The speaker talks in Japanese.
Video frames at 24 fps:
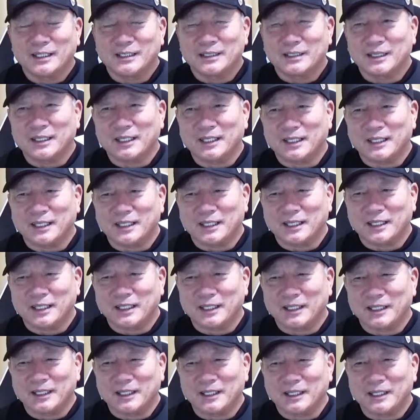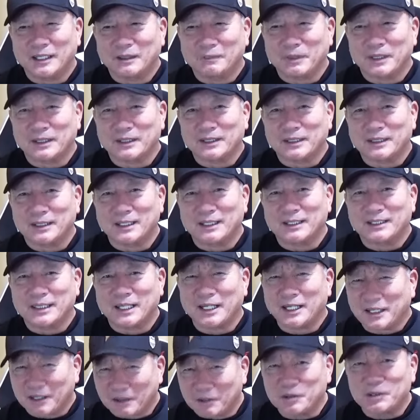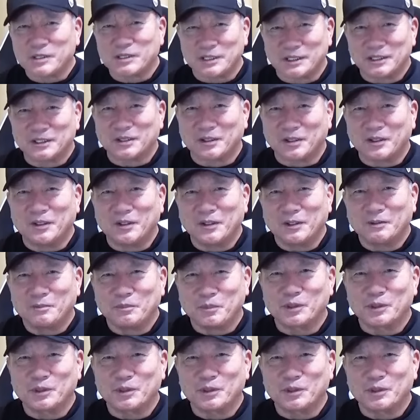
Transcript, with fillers: でやっぱ点が欲しいと。